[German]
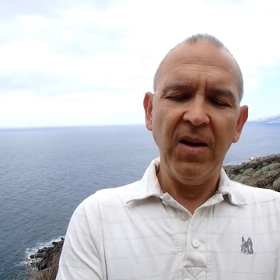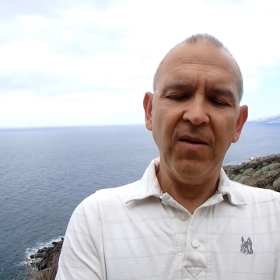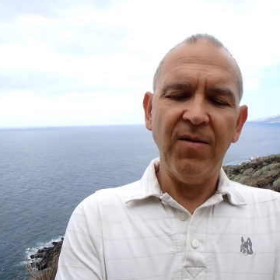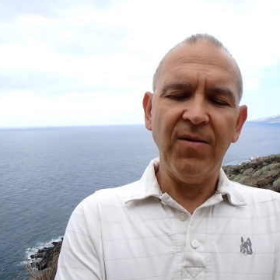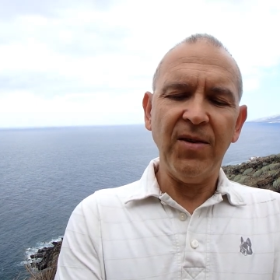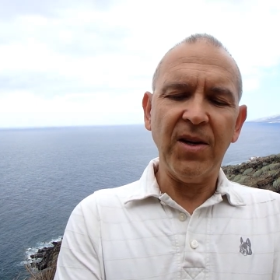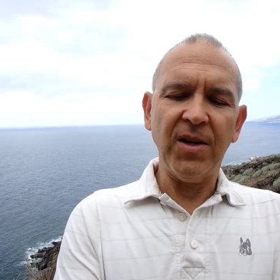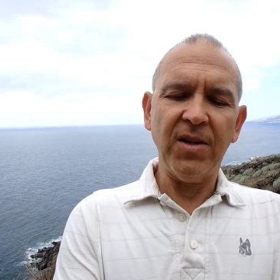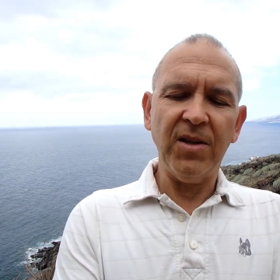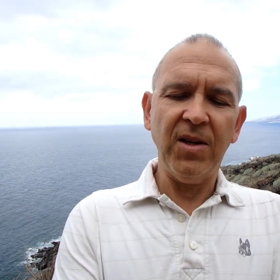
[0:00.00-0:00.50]

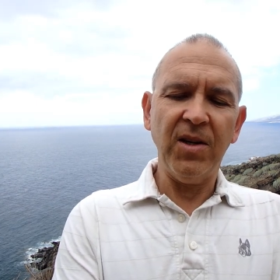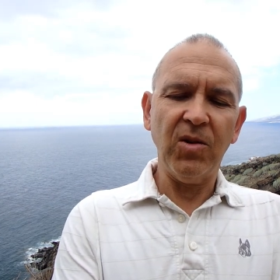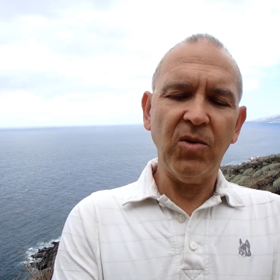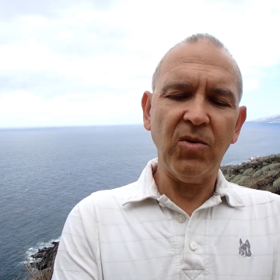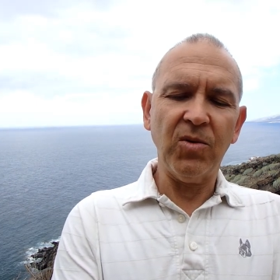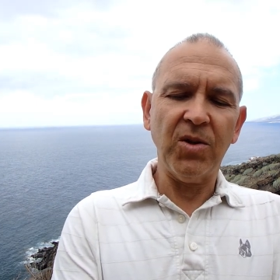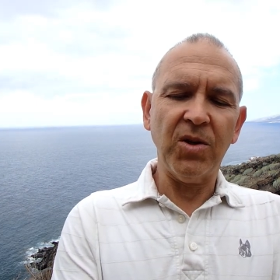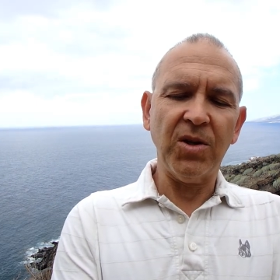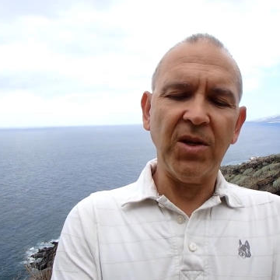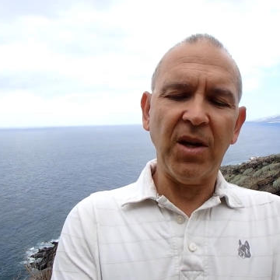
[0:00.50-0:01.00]
wird die
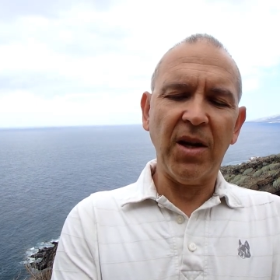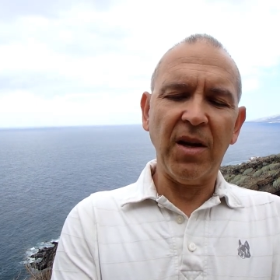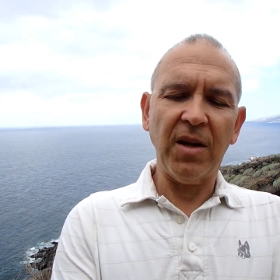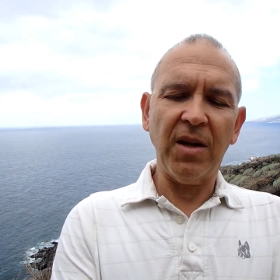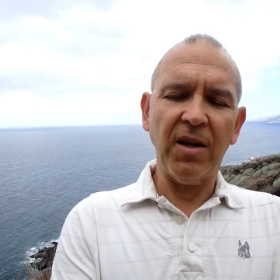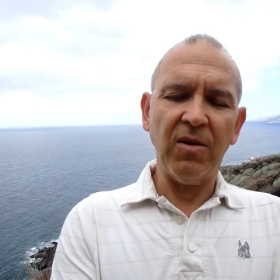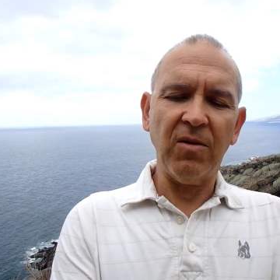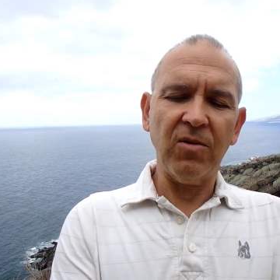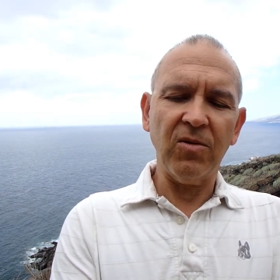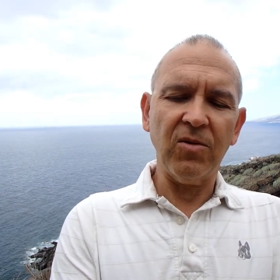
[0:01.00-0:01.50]
russische
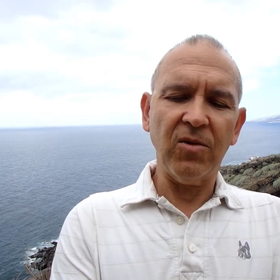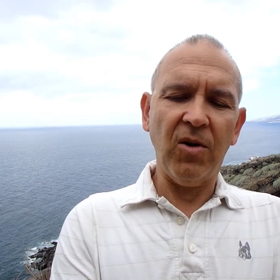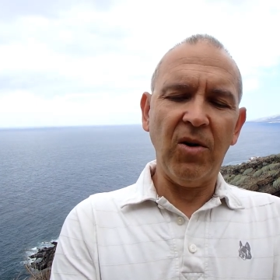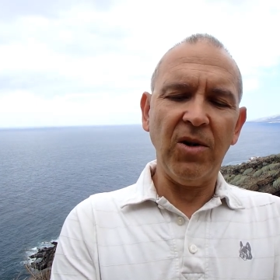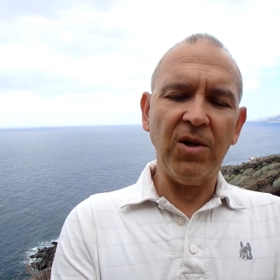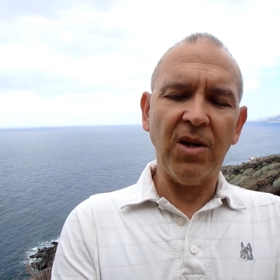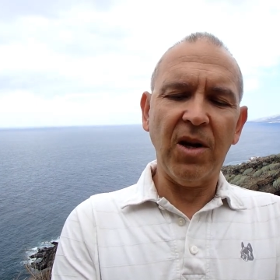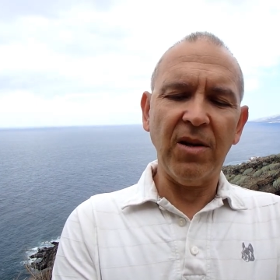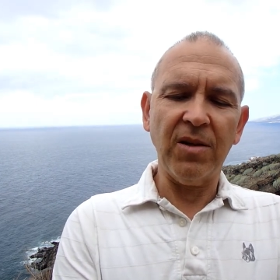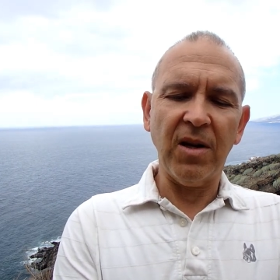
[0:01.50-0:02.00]
Regierung
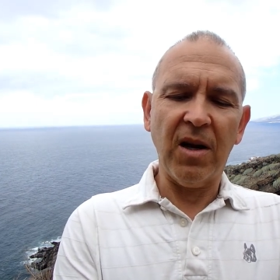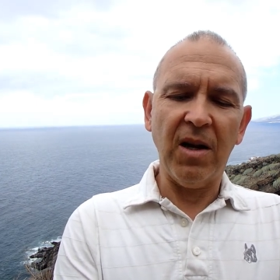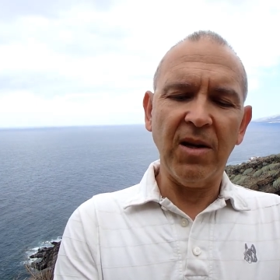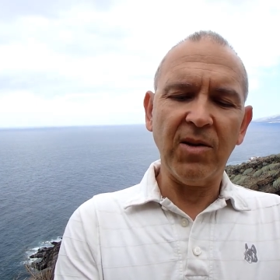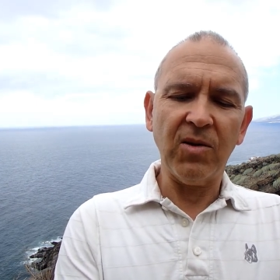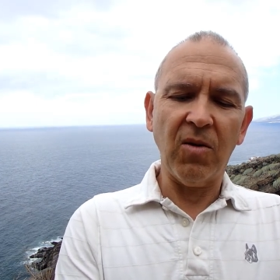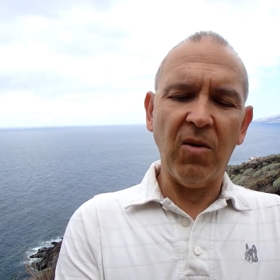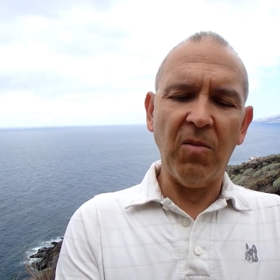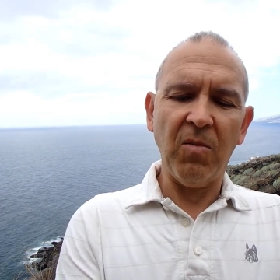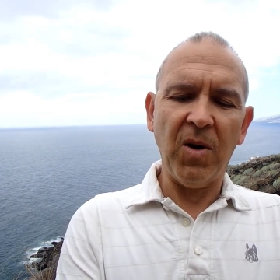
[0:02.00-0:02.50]
Deutschland
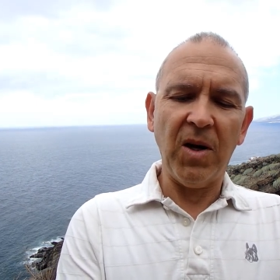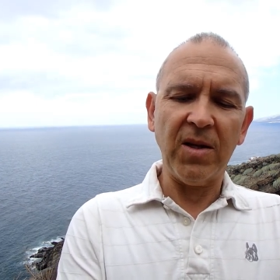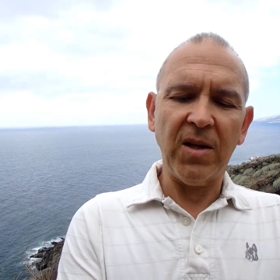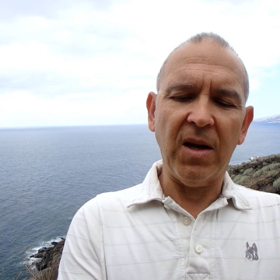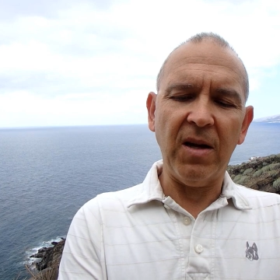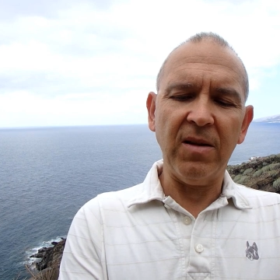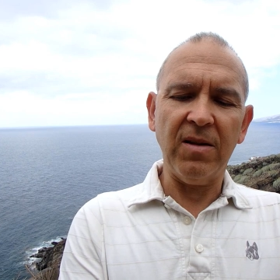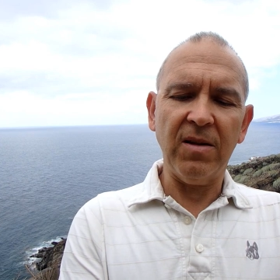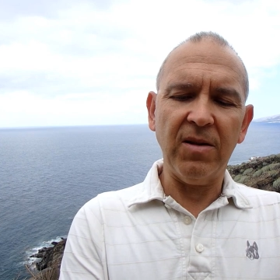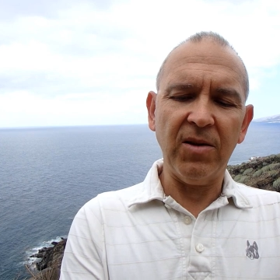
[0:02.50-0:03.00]
als
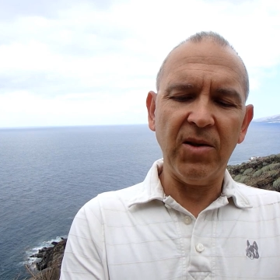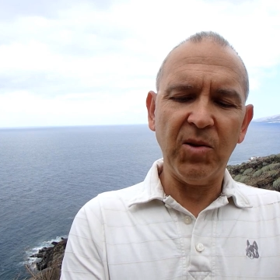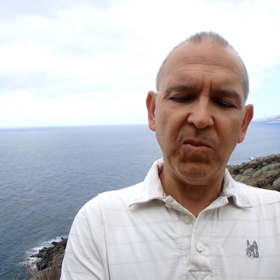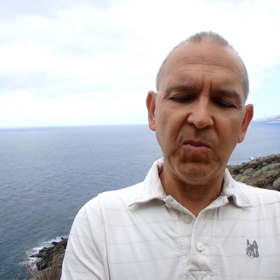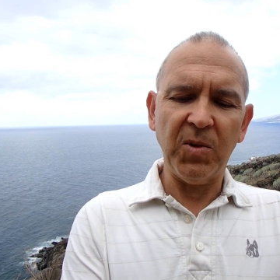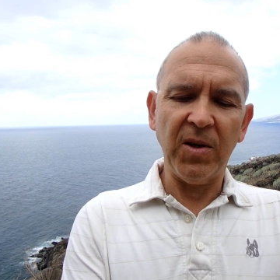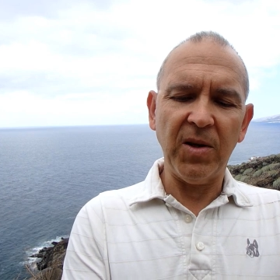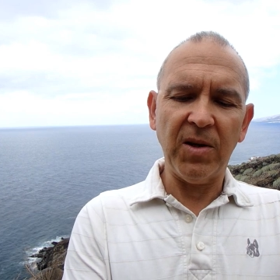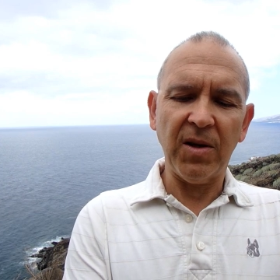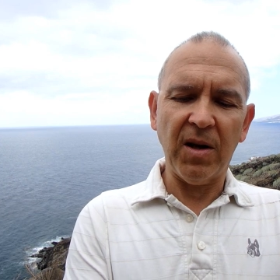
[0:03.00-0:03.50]
Kombatanten,
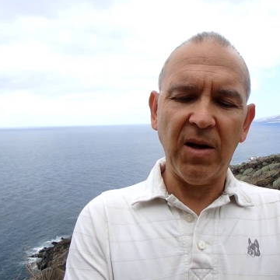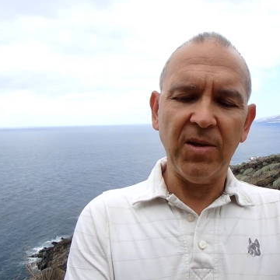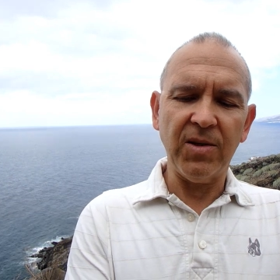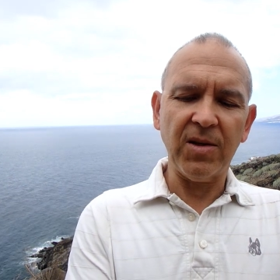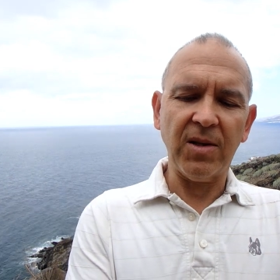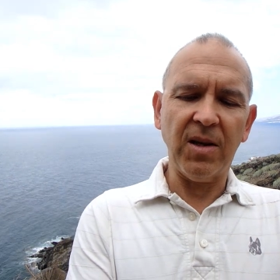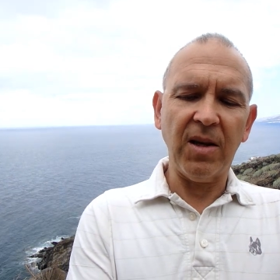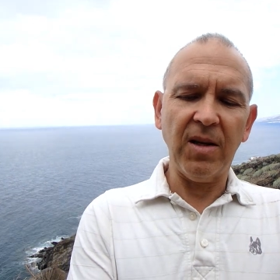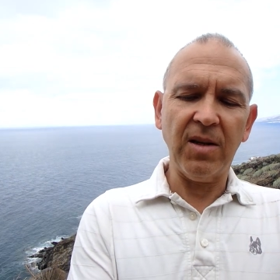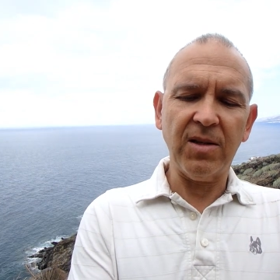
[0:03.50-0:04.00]
sprich
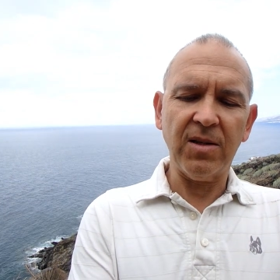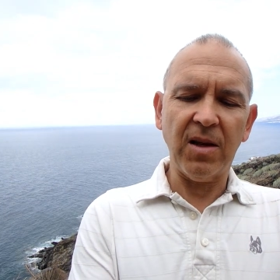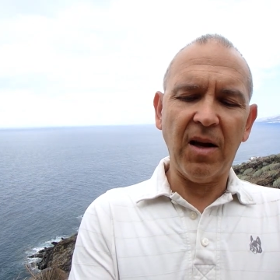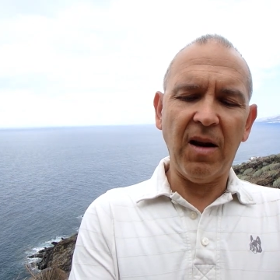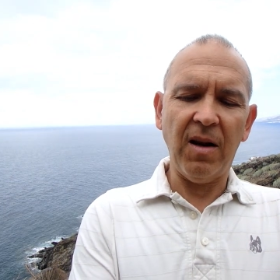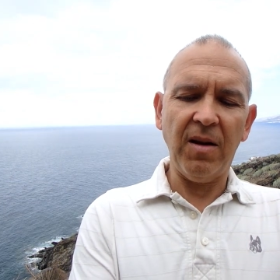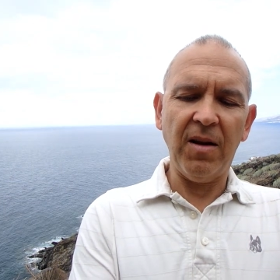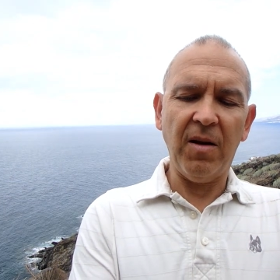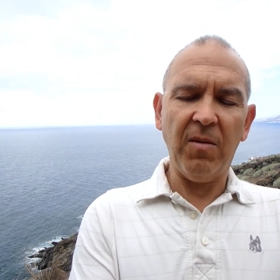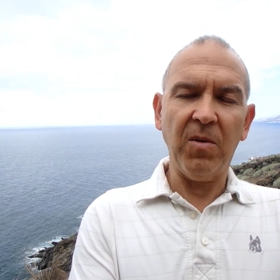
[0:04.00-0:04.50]
als
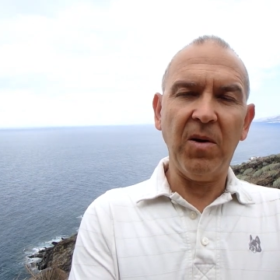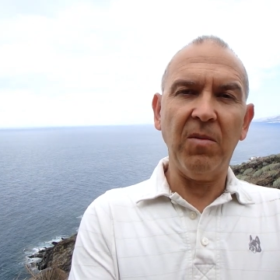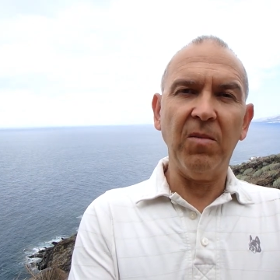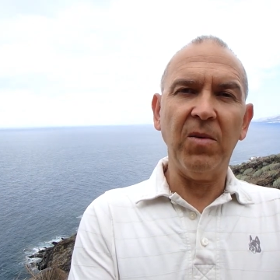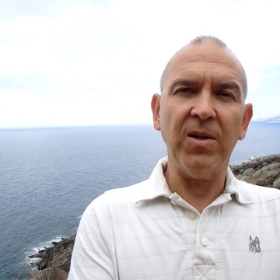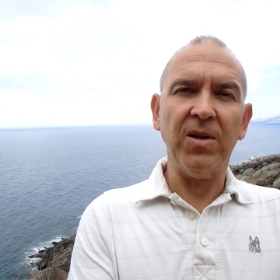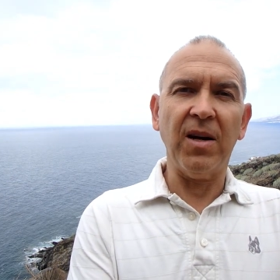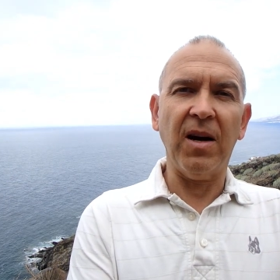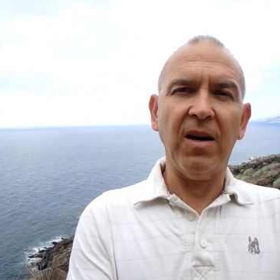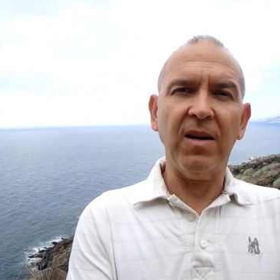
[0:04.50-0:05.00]
Kriegsteilnehmer
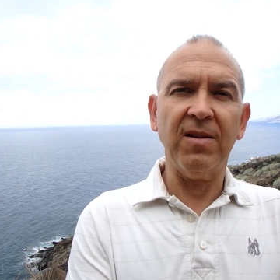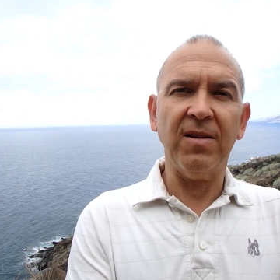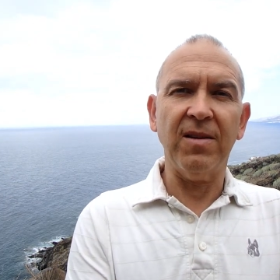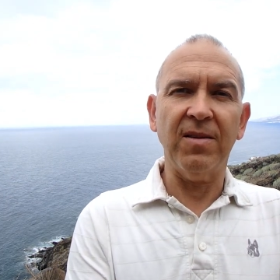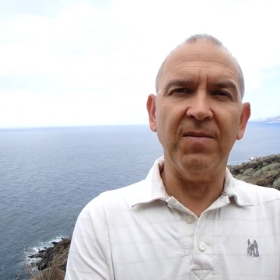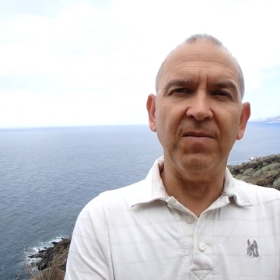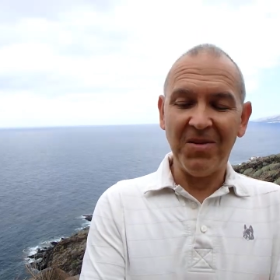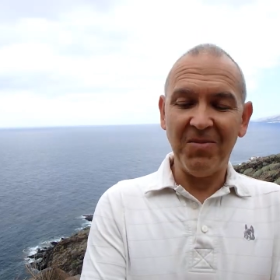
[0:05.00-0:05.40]
betrachten.